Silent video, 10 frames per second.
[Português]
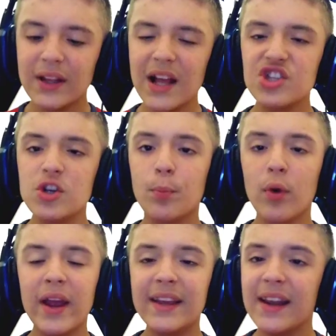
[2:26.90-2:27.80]
Só dá
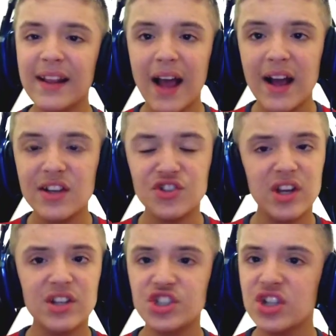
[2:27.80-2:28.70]
tipo
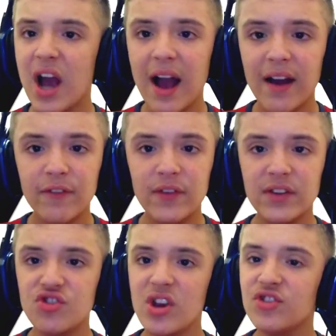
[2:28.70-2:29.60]
engrenagem,
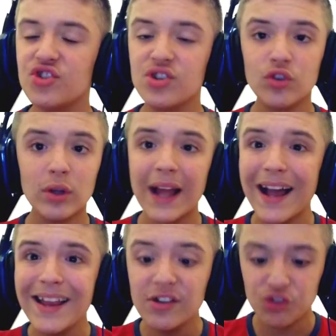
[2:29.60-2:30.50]
chaves, gente, só
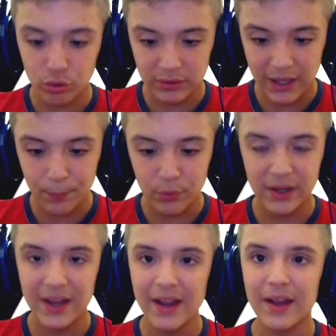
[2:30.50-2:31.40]
dá isso, tá?
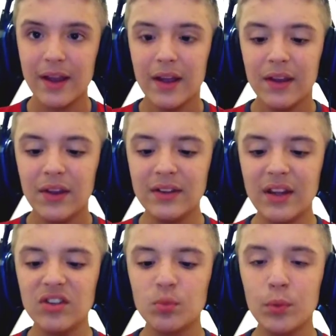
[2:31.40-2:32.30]
Porque
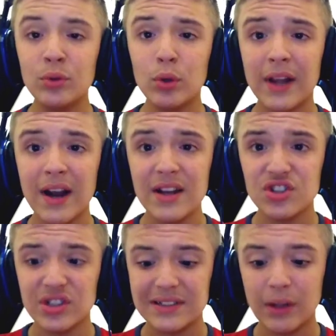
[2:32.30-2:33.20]
itens muito
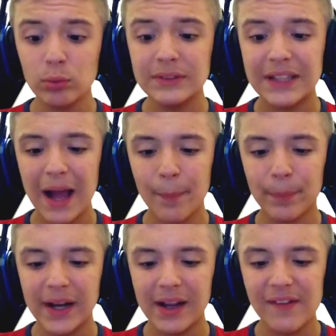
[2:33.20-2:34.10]
grandes não dá
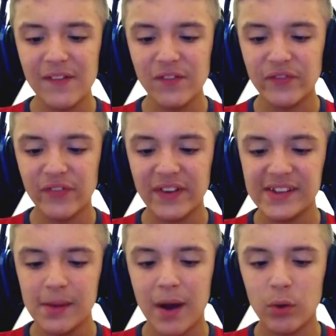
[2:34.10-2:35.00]
pra
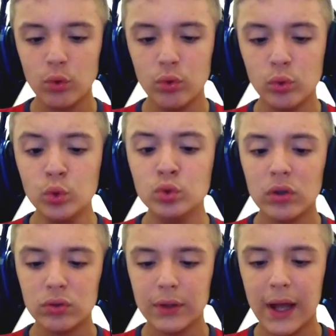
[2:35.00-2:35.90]
fazer barulho
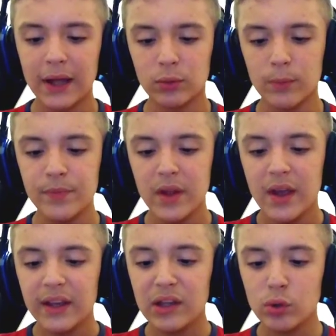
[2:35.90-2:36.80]
o do outro lado.
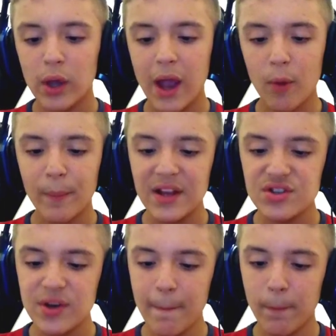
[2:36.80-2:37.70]
Que isso
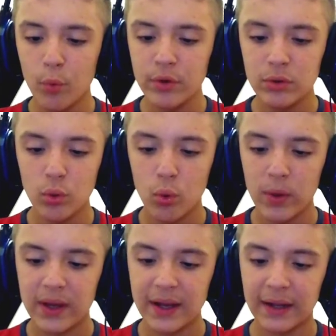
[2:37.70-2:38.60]
realmente é muito
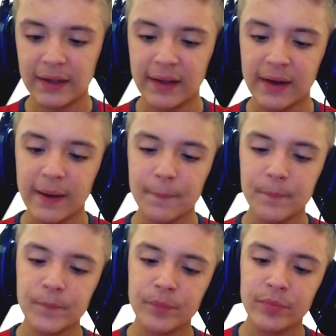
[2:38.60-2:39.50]
ruim, galera.
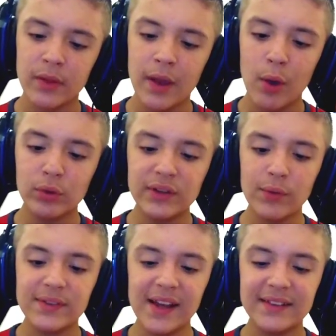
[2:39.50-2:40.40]
Eu
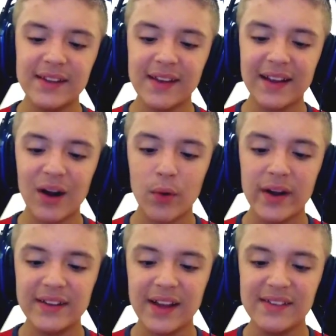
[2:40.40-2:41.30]
tenho certeza que a
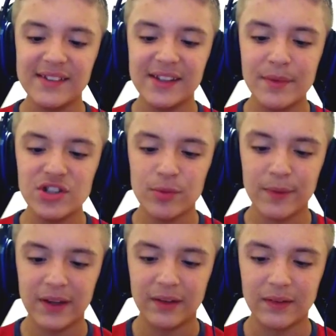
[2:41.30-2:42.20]
Granny tá em cima
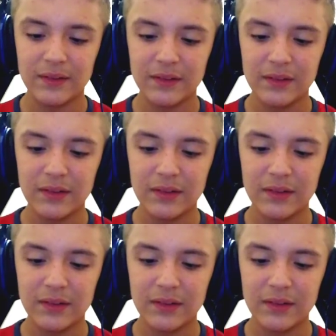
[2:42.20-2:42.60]
de mim.